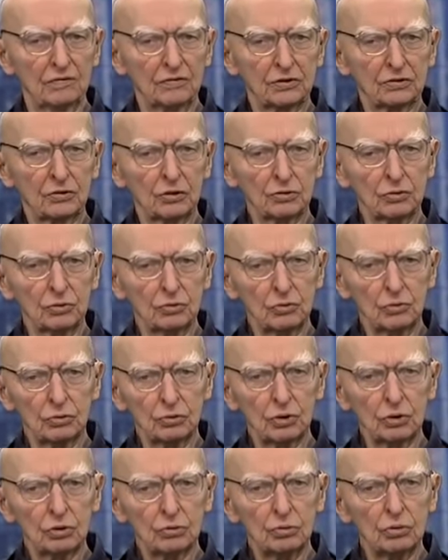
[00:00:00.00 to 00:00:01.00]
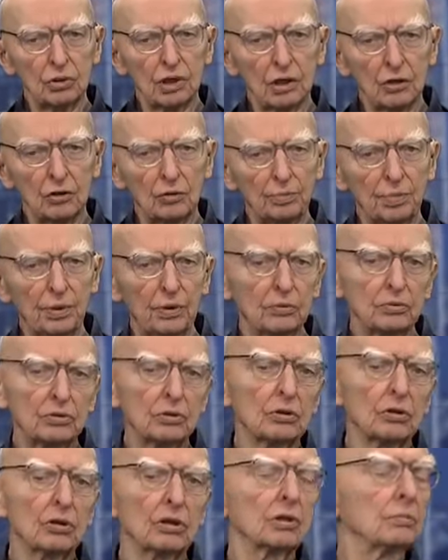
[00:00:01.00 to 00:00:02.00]
w stosunku do którego
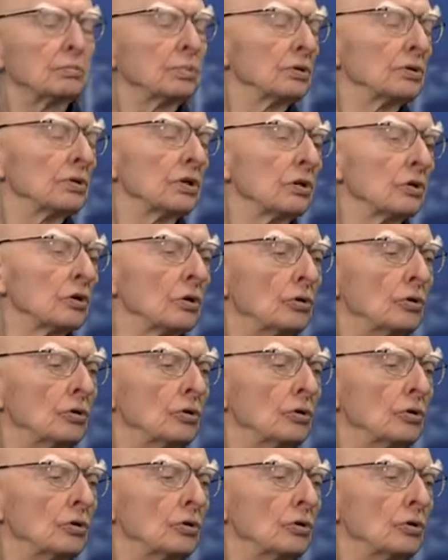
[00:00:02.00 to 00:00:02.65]
pełni rolę piątej